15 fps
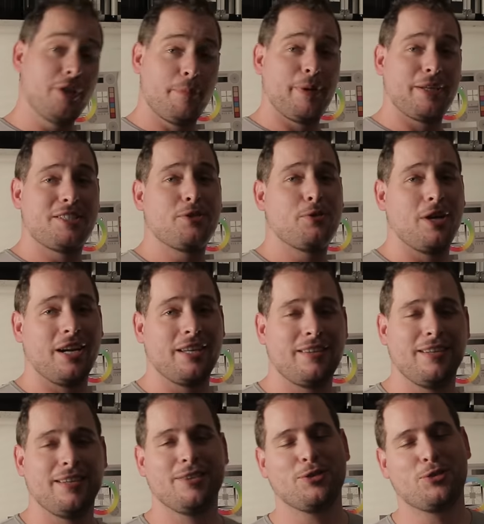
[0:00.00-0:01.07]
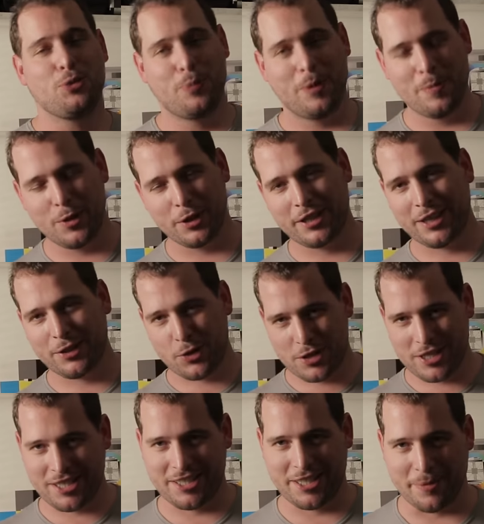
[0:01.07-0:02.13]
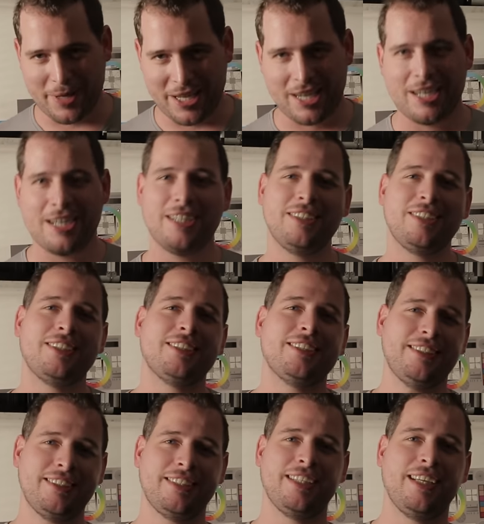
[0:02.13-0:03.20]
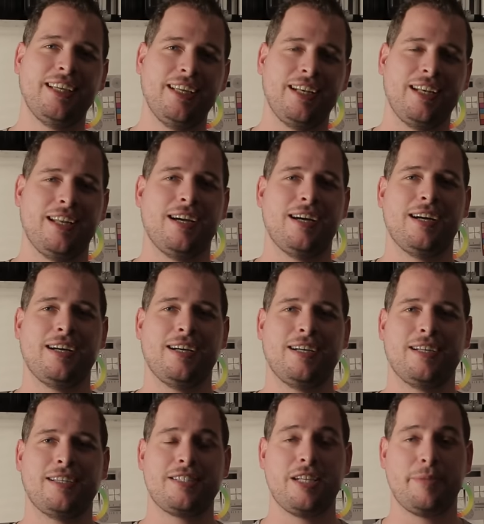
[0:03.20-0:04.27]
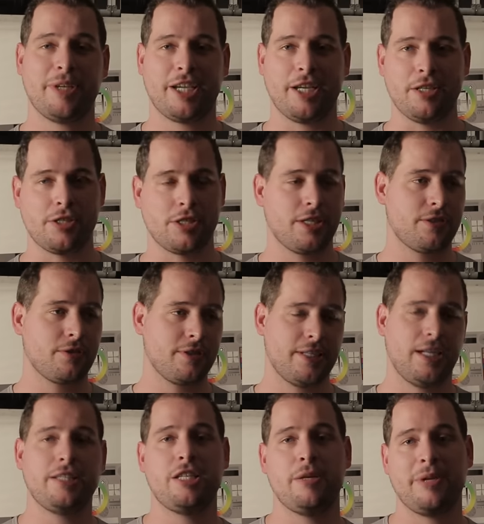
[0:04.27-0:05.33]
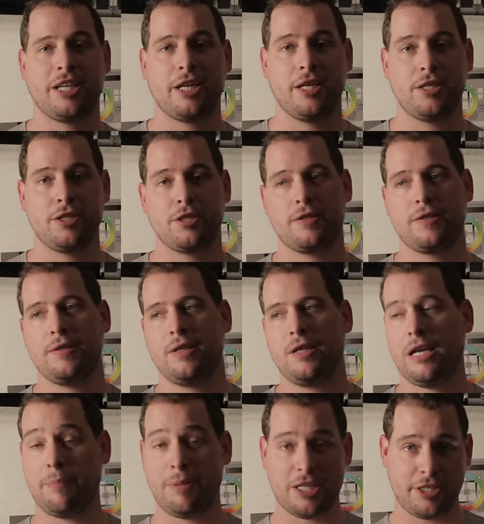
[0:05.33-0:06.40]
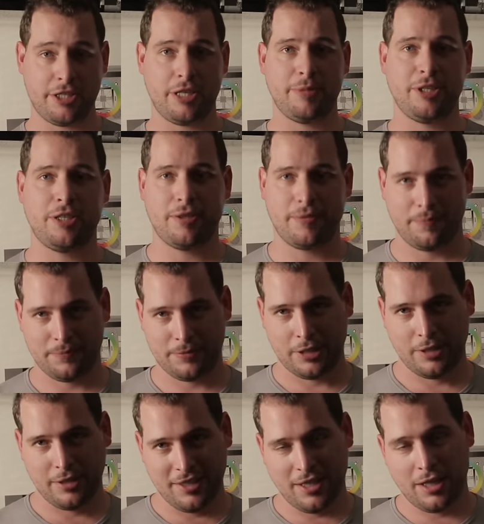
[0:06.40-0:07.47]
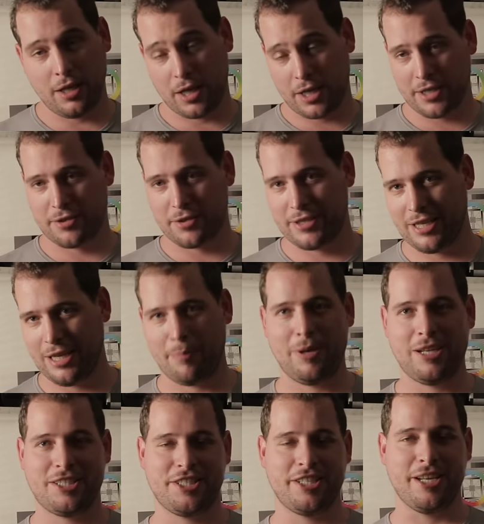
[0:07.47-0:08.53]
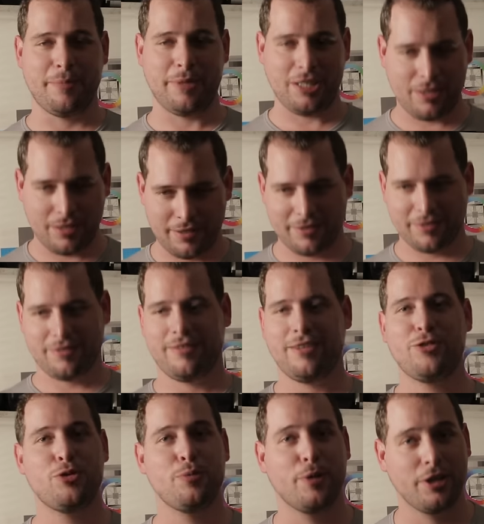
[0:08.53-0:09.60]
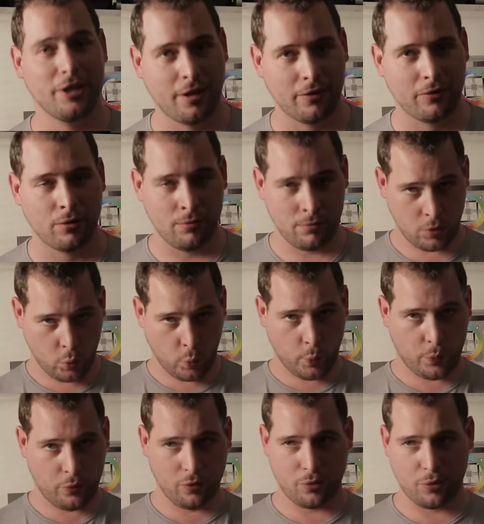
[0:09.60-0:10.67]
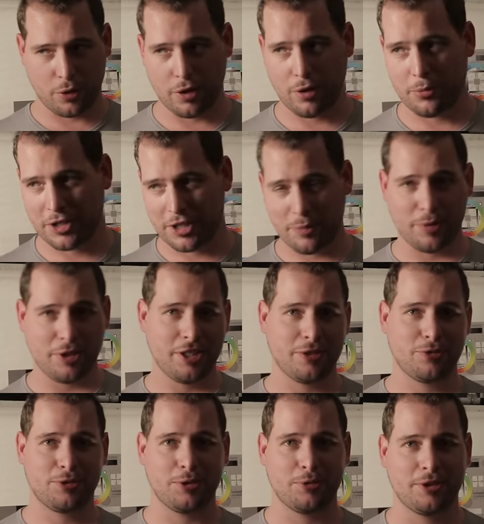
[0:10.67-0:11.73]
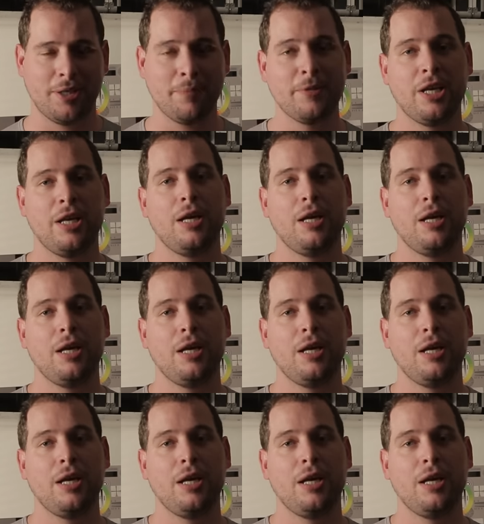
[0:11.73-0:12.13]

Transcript: Une des particularités supplémentaires de cette caméra, c'est la dynamic range. Qu'est-ce que c'est la dynamic range C'est la plage dynamique. Alors qu'est-ce que c'est la plage dynamique C'est une bonne question. Google, Wikipédia, tout ça,